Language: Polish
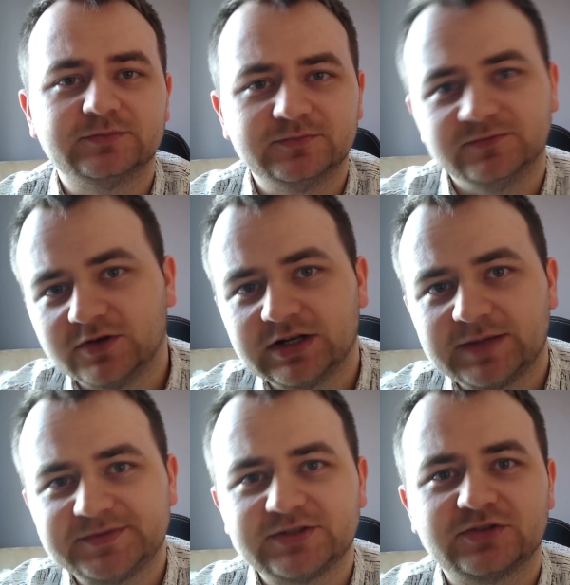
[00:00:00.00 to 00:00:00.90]
Wolę
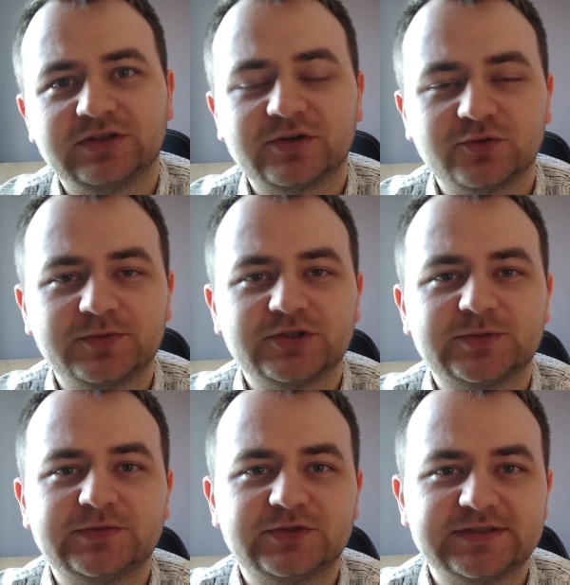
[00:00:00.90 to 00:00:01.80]
napisać to na grupie,
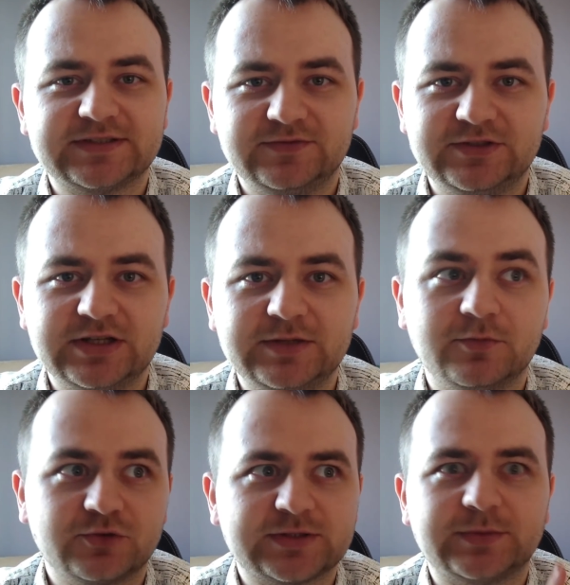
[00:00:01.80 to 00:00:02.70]
żeby wszyscy widzieli,
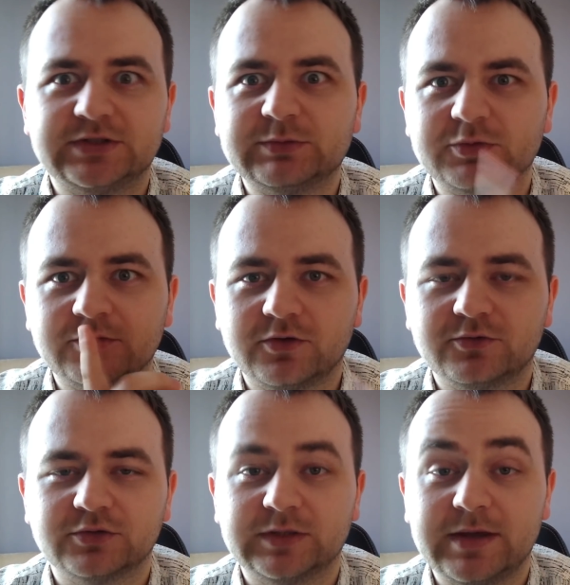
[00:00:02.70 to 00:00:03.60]
może sobie wtedy przypomnę, o
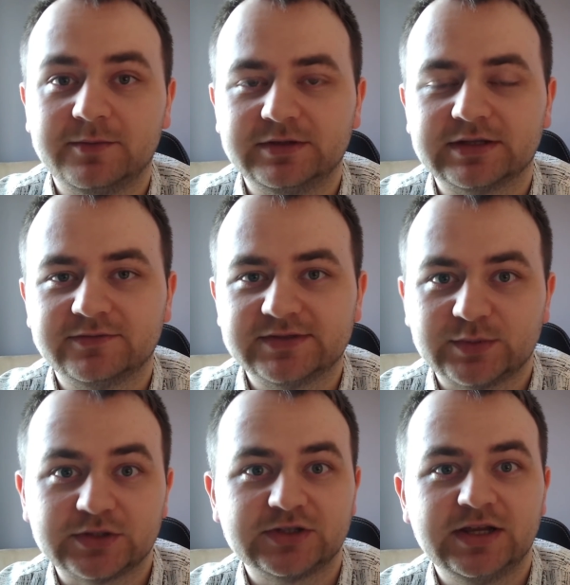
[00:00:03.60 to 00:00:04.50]
kurde, miałem jednak
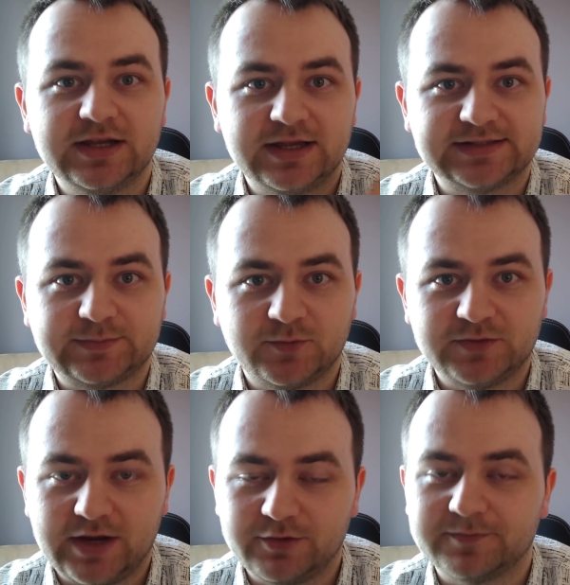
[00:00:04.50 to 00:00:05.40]
wysłać,
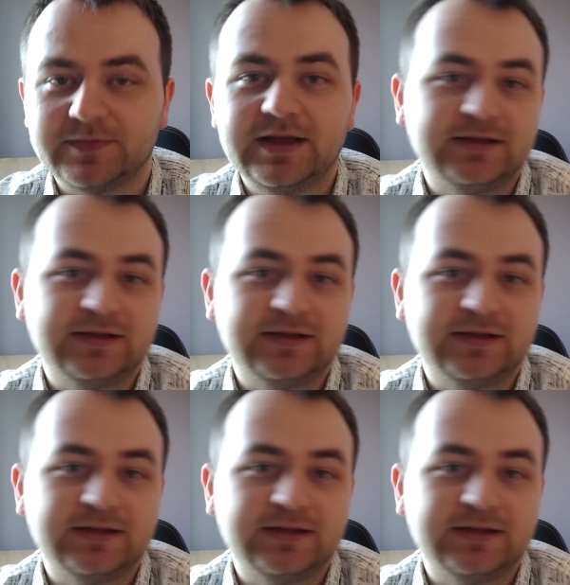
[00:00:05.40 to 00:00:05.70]
zapomniałem.